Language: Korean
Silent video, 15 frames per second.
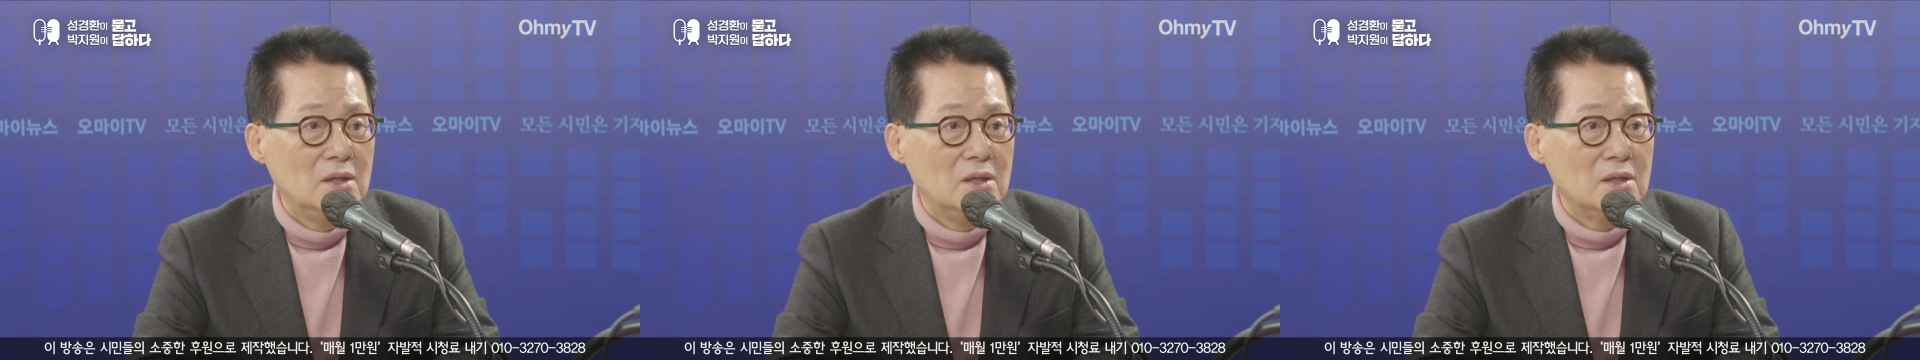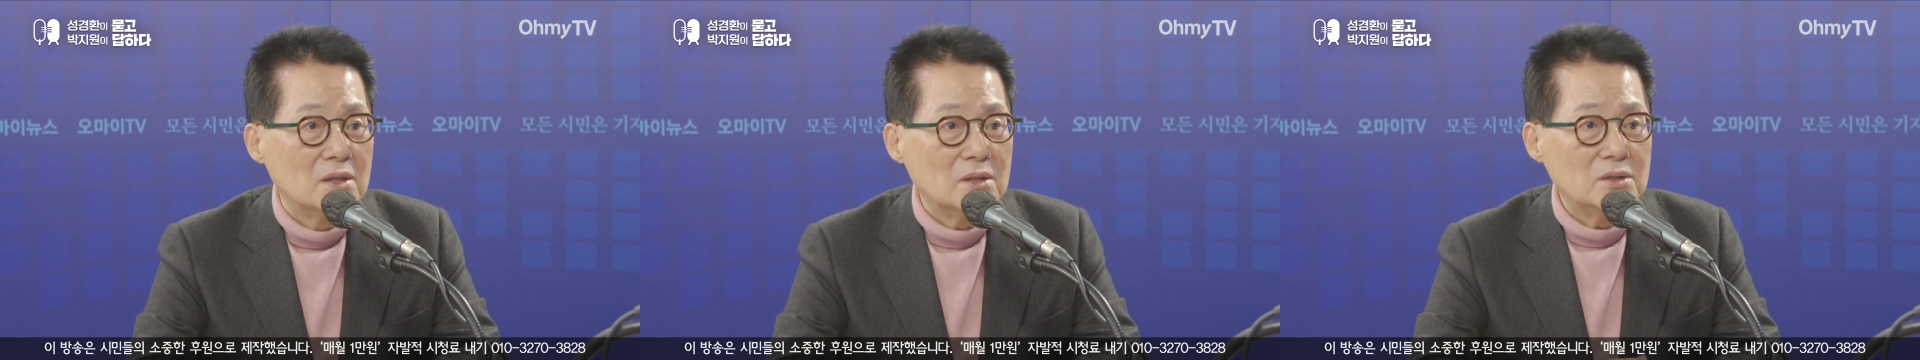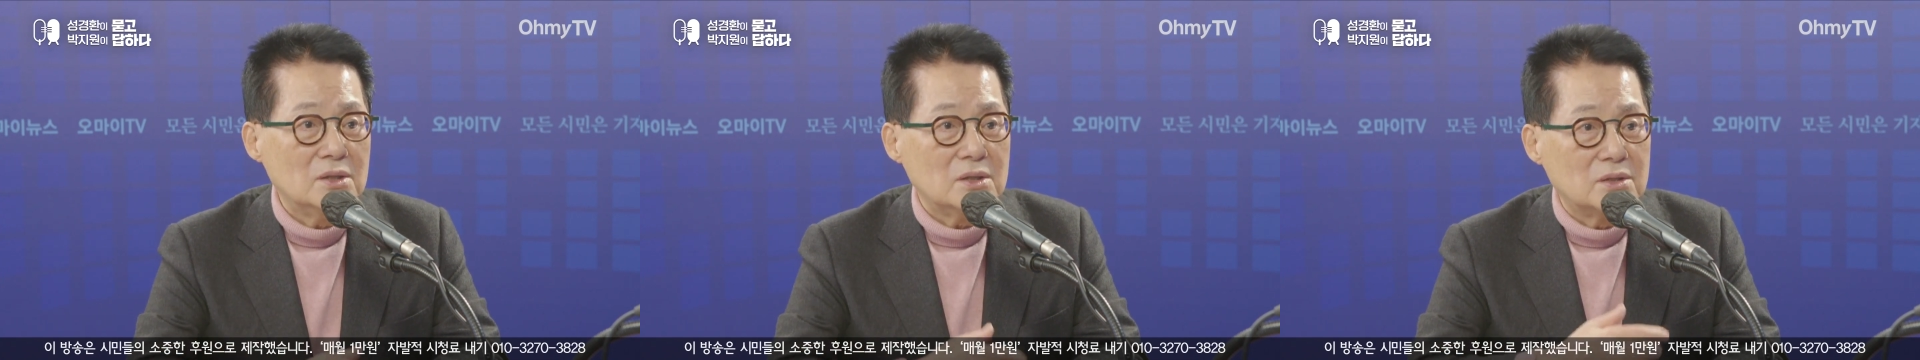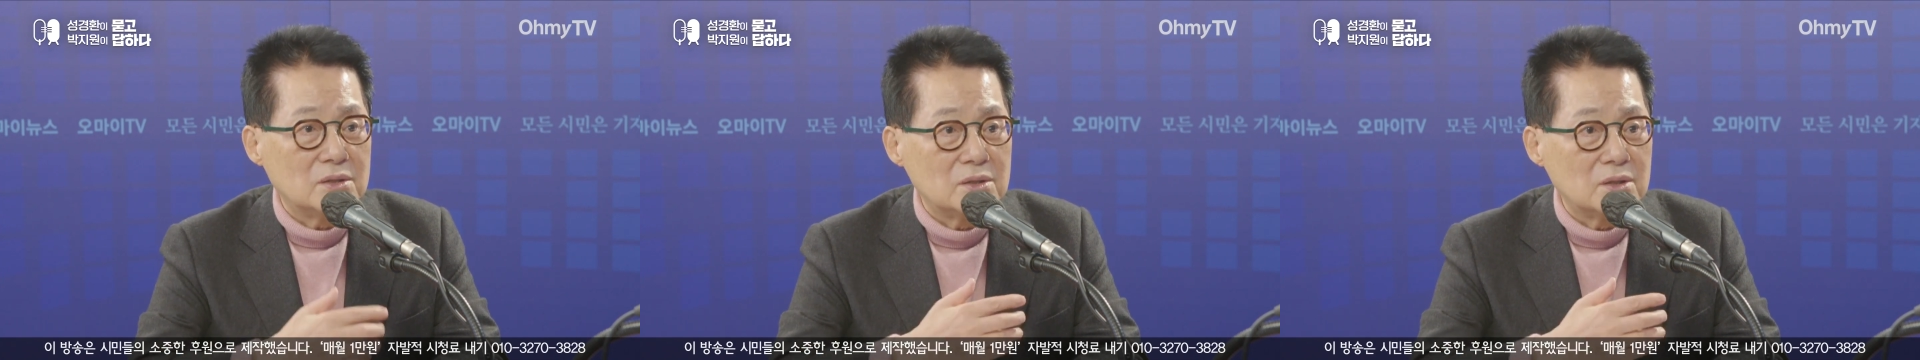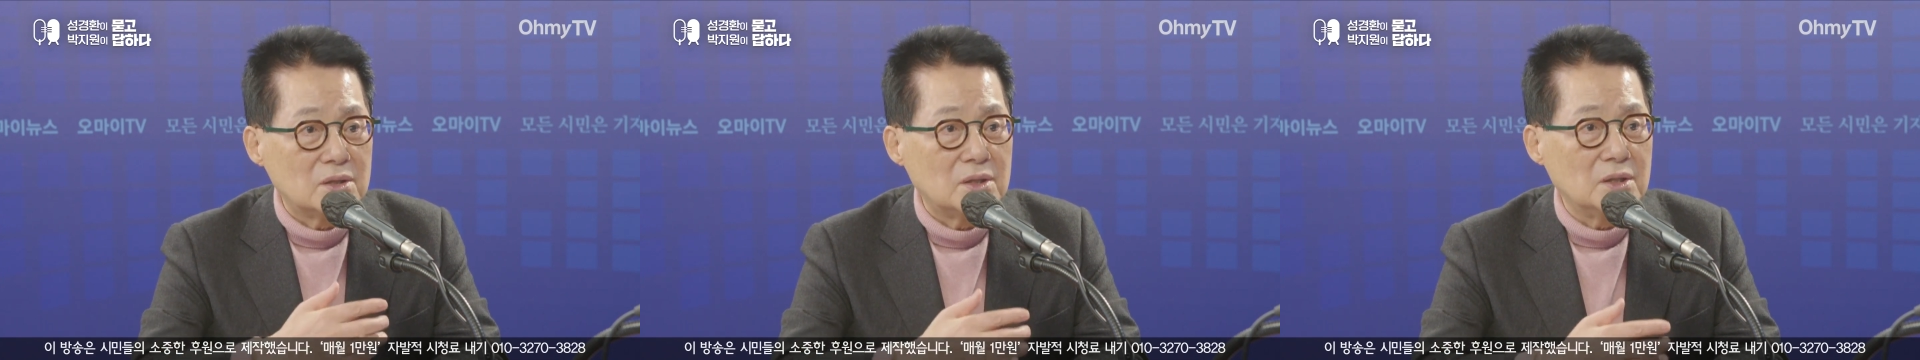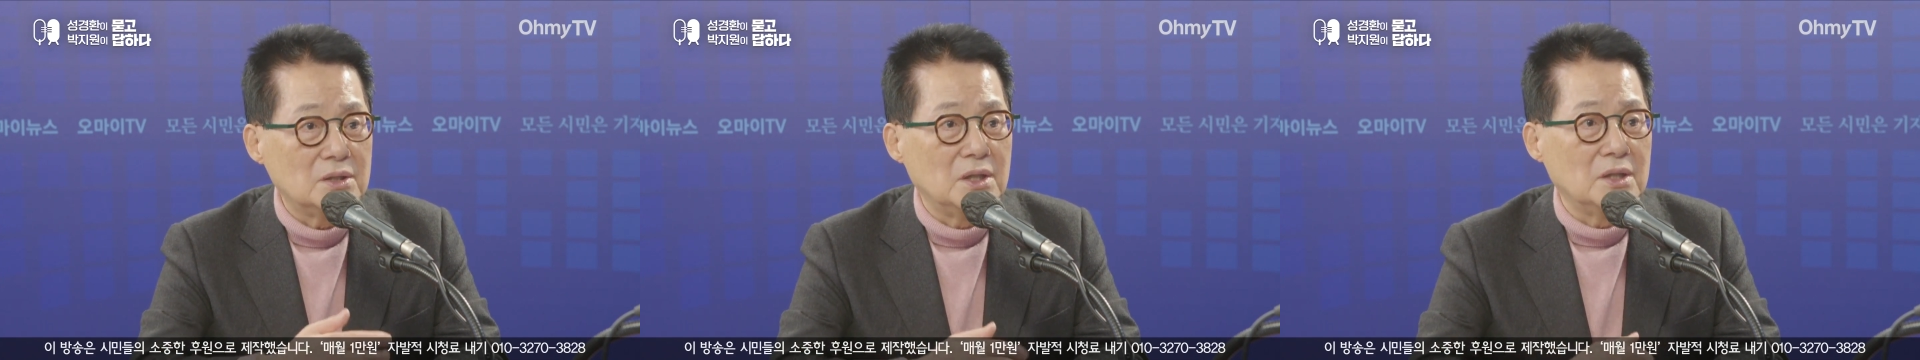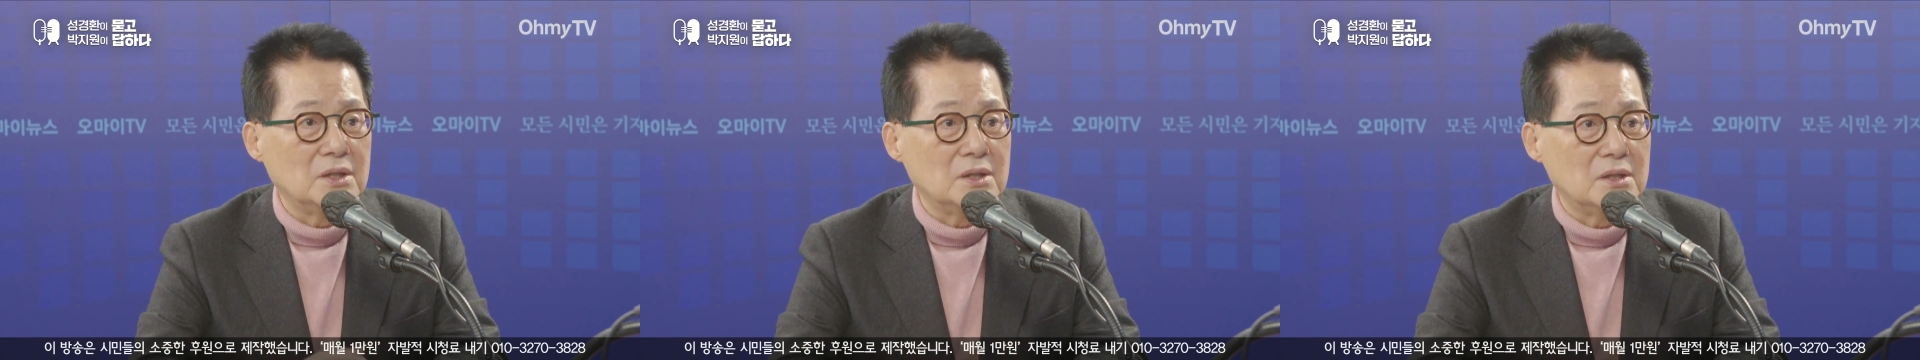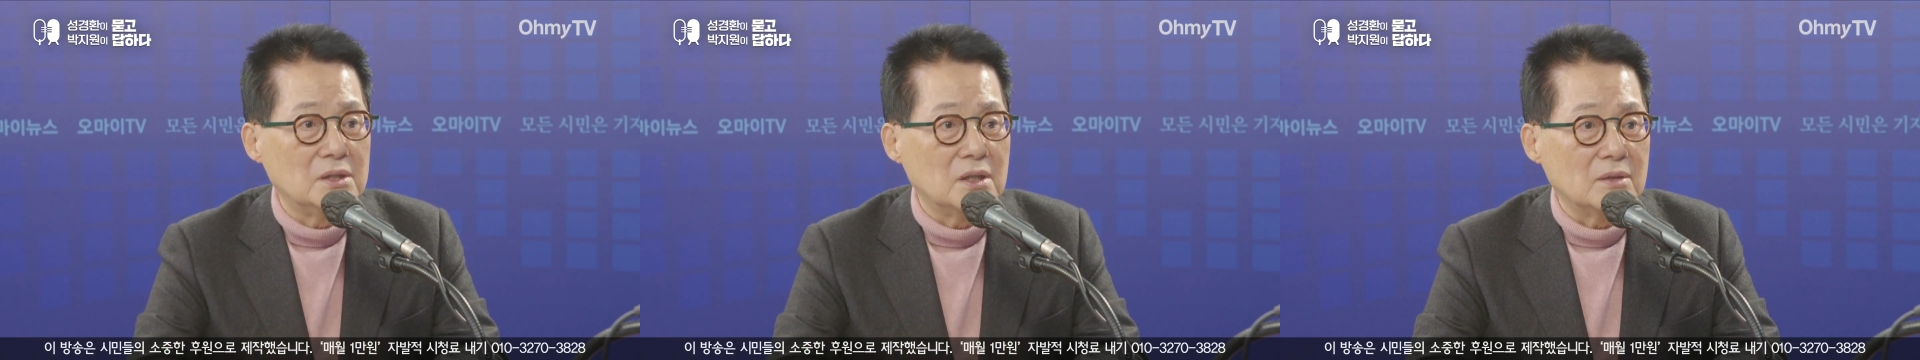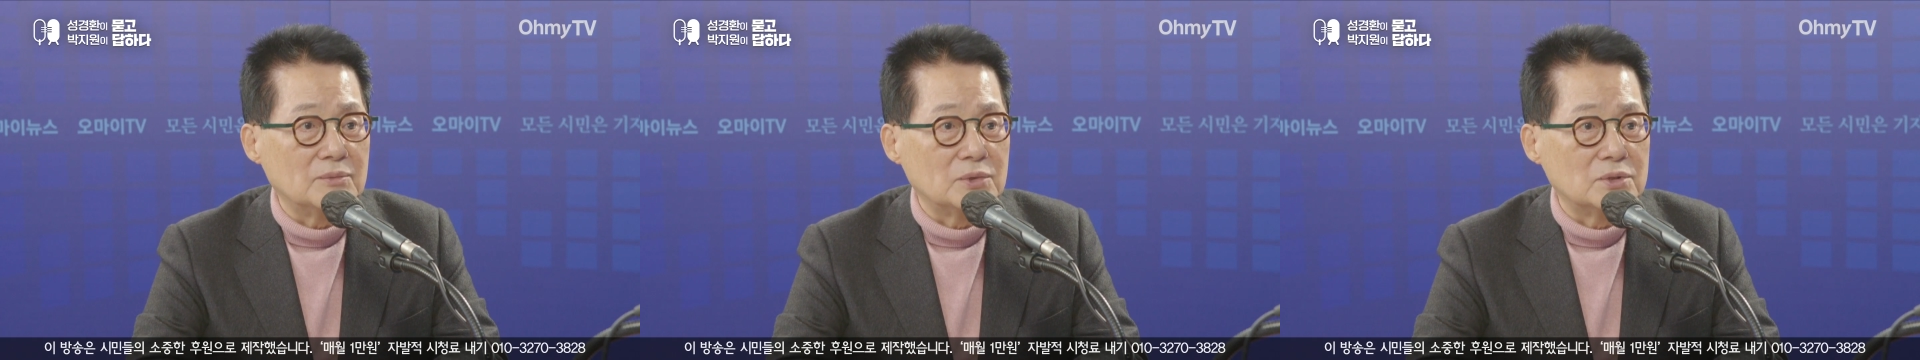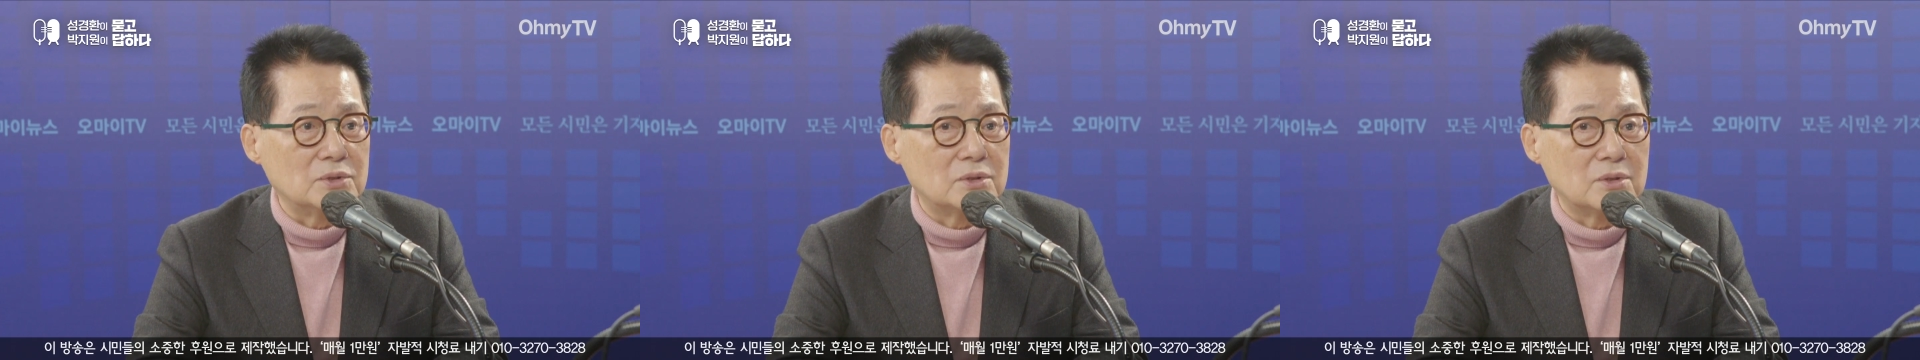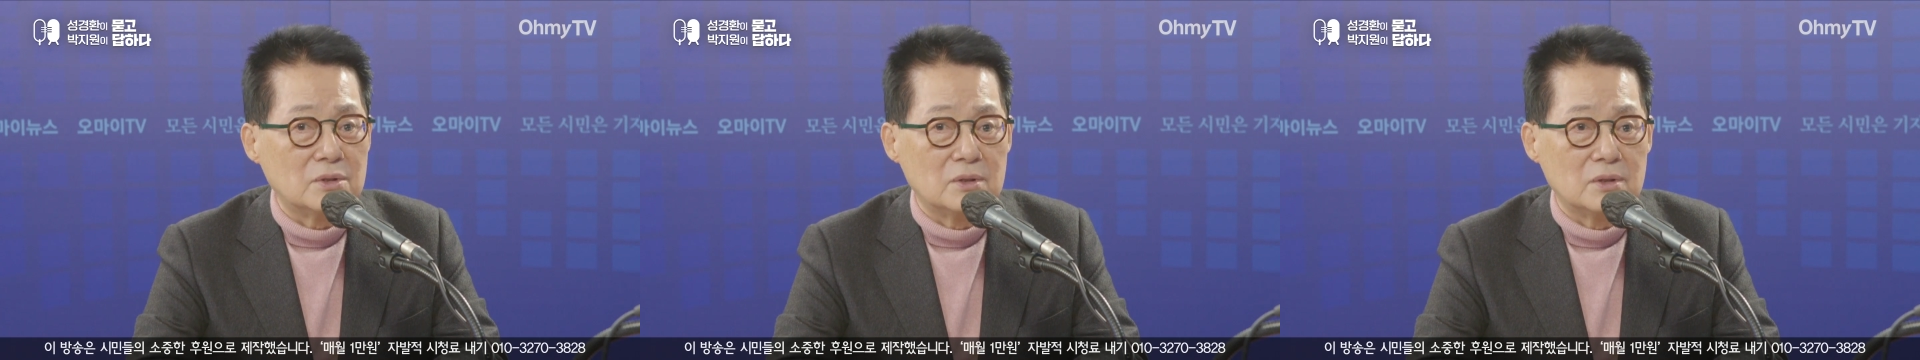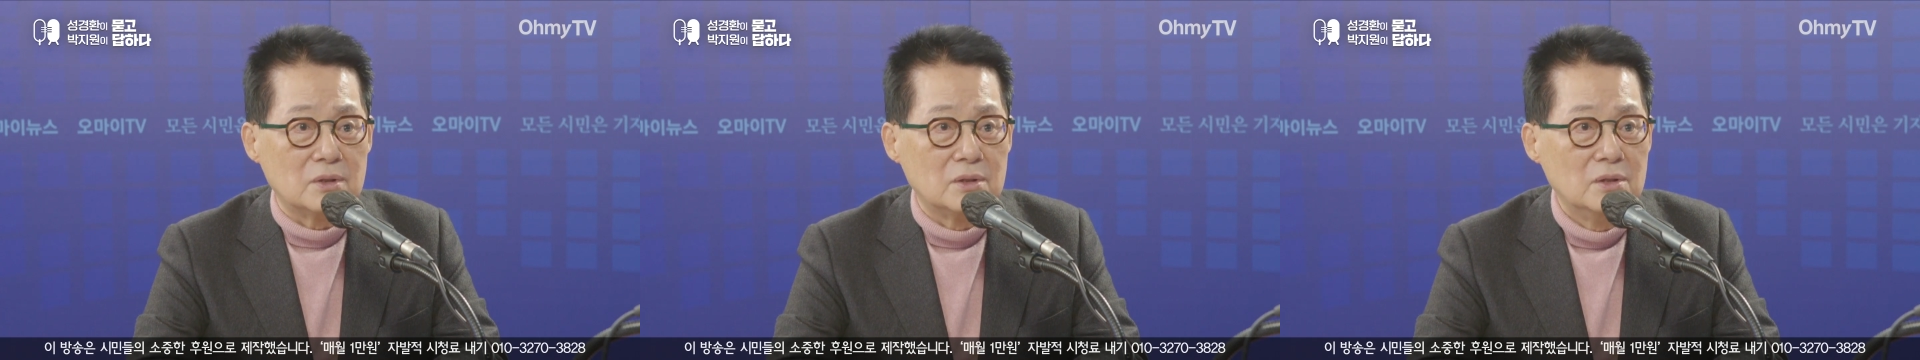그런데 그렇게 얘기를 하면서